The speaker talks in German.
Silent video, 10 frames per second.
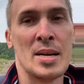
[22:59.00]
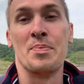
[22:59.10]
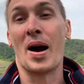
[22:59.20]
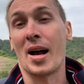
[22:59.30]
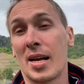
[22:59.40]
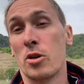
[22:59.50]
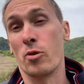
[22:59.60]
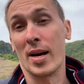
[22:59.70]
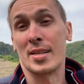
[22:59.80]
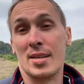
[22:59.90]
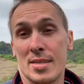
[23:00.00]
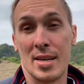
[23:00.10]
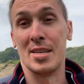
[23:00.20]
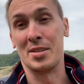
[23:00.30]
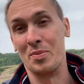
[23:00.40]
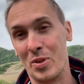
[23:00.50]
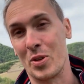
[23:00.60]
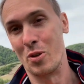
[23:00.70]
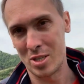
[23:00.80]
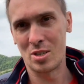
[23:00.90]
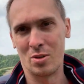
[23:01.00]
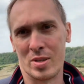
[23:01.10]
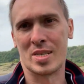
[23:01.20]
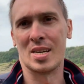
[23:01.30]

Park and Ride, ganz ehrlich, muss kostenlos